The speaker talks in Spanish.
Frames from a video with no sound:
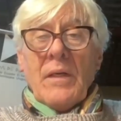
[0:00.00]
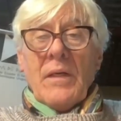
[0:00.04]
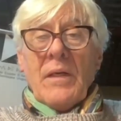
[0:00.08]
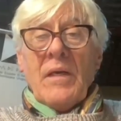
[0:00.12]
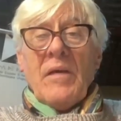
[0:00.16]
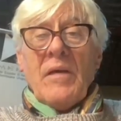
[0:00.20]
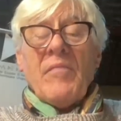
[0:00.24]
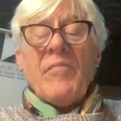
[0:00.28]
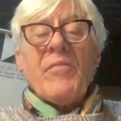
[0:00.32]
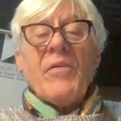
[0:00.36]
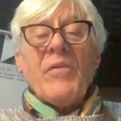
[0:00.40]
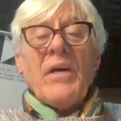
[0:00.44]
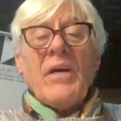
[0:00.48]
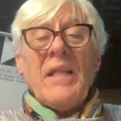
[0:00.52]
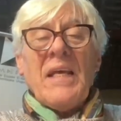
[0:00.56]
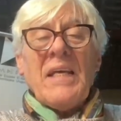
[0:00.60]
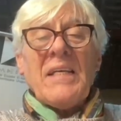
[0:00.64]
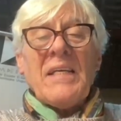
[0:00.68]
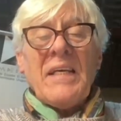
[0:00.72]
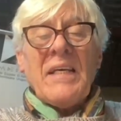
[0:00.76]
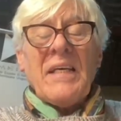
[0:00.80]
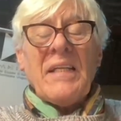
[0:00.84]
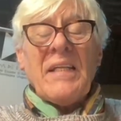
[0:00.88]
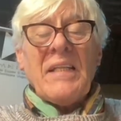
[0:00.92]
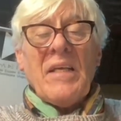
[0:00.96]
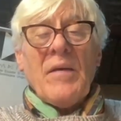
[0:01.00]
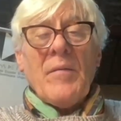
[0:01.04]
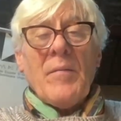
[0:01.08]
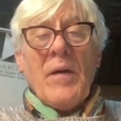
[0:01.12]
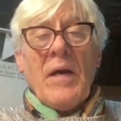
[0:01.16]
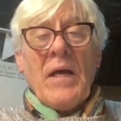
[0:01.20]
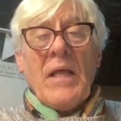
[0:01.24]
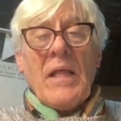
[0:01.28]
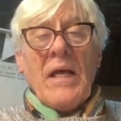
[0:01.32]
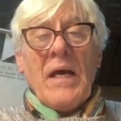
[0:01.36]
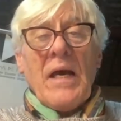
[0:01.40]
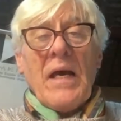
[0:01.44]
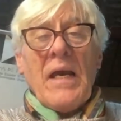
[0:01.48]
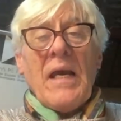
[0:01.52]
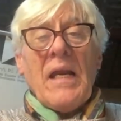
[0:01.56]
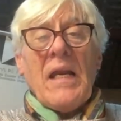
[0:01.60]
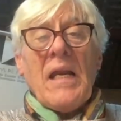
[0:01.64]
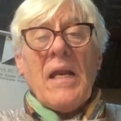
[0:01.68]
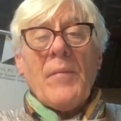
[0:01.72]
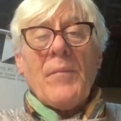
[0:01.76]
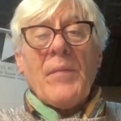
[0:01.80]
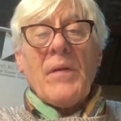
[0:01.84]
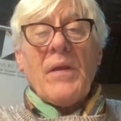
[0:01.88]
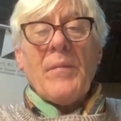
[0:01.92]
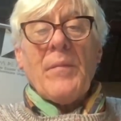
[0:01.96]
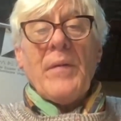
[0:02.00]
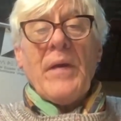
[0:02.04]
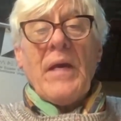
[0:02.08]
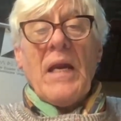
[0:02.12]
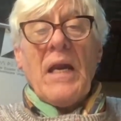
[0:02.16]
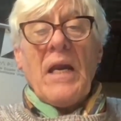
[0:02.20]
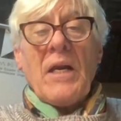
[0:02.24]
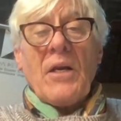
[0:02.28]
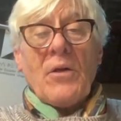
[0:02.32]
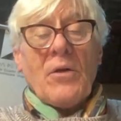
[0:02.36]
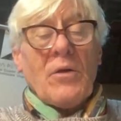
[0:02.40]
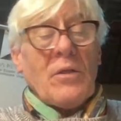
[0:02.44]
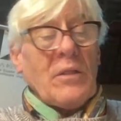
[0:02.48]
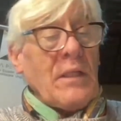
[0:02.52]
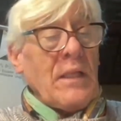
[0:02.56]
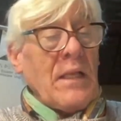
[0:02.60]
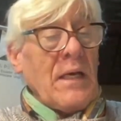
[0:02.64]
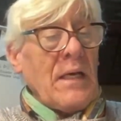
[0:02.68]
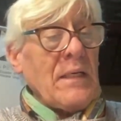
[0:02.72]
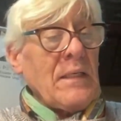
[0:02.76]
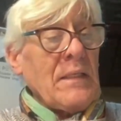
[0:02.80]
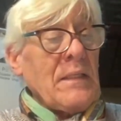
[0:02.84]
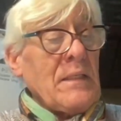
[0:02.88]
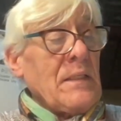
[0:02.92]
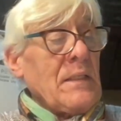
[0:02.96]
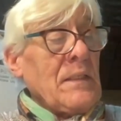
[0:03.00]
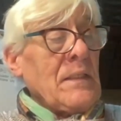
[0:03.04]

y fue desestimada en la primera ronda.